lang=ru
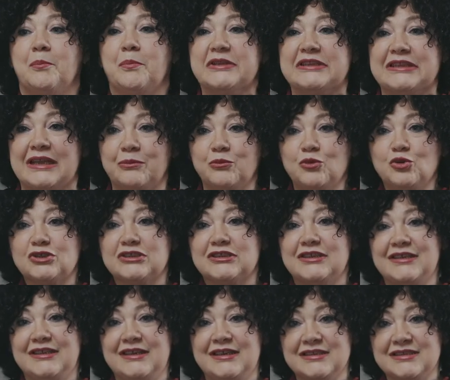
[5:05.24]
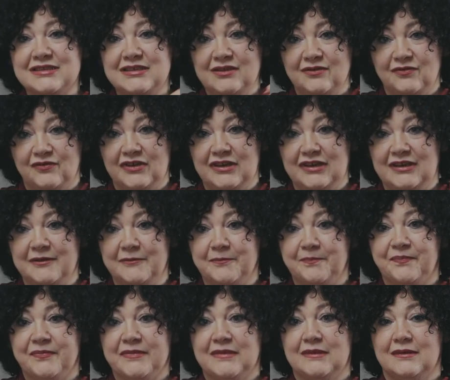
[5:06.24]
Потому что если вы
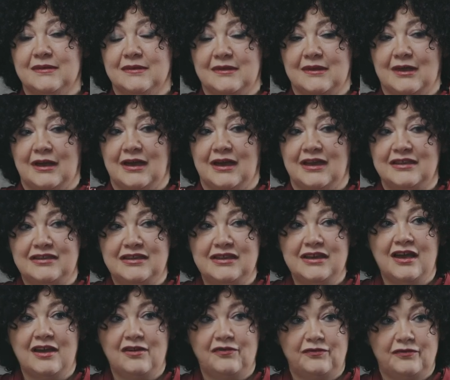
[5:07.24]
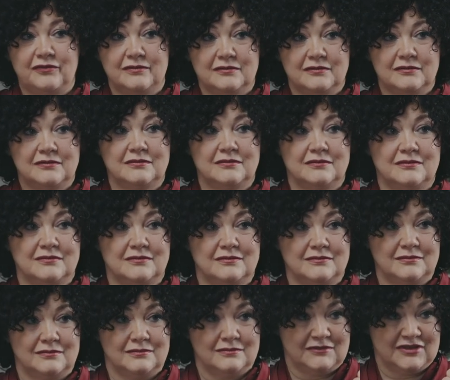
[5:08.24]
отняв
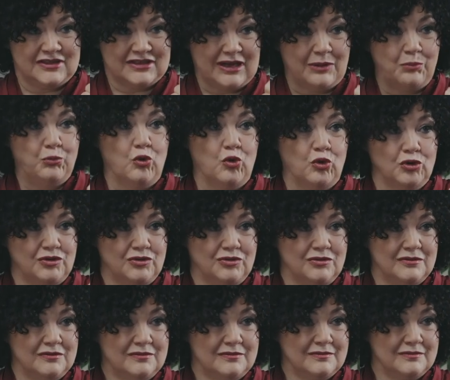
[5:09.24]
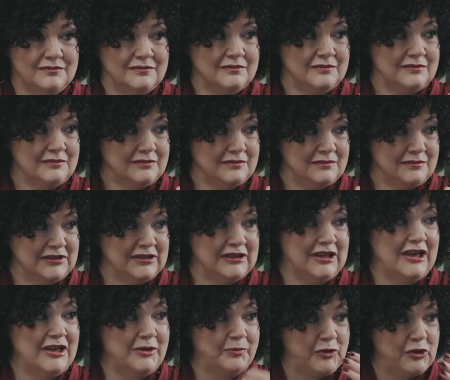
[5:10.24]
заботу,
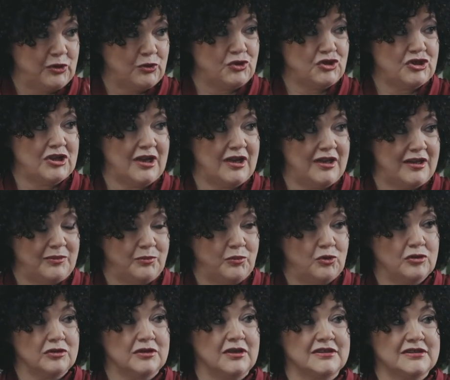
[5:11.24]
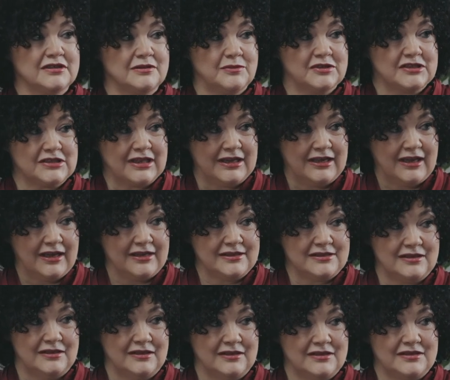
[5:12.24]
да, и приучая ребенка к
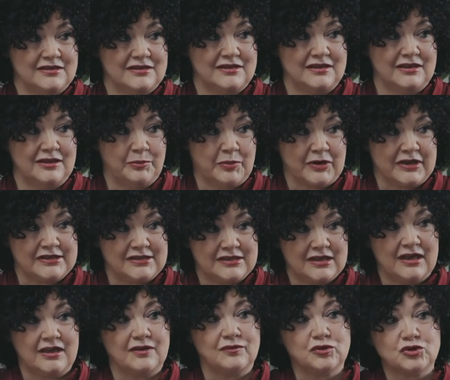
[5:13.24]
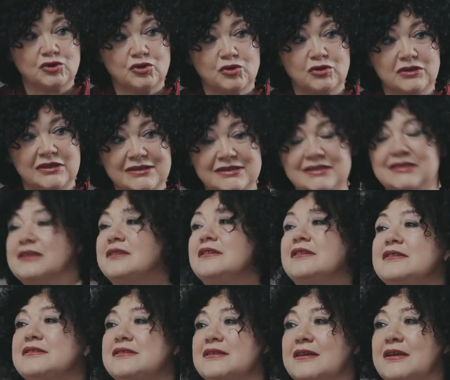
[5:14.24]
самостоятельности и прося его что-то
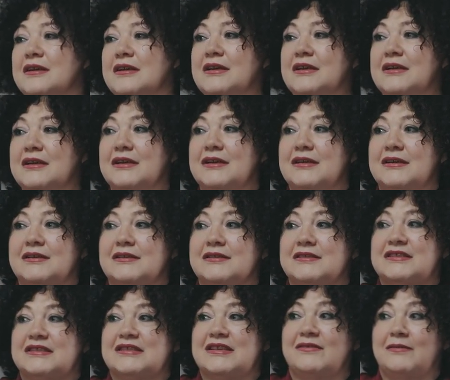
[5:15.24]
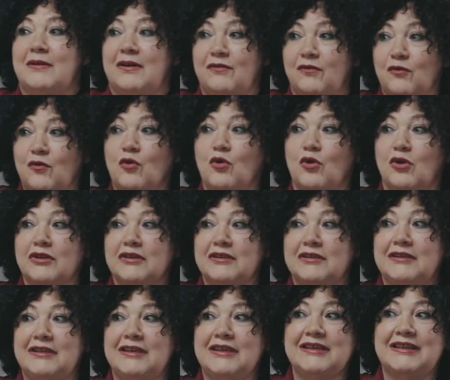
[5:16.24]
делать самого,
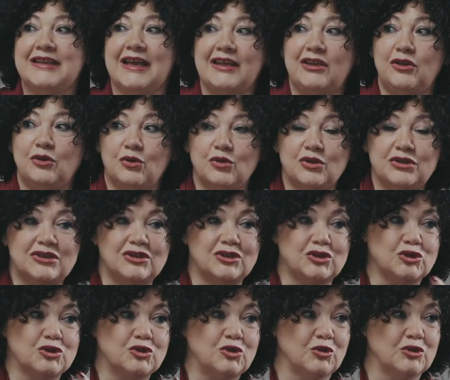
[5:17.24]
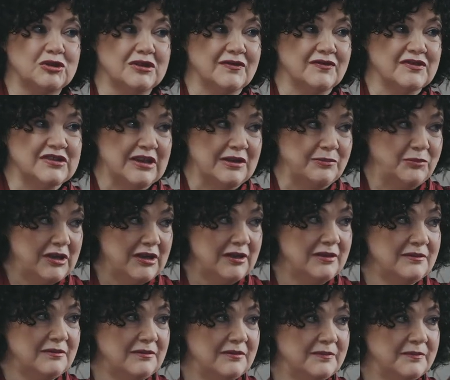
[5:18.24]
не даете что-то
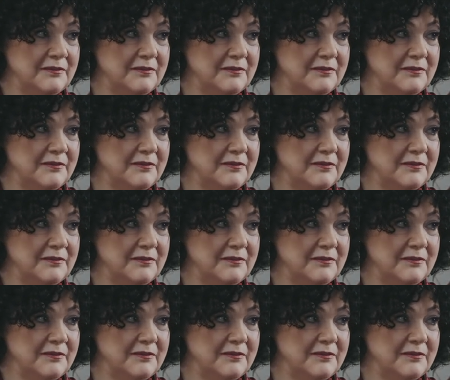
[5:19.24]
взамен,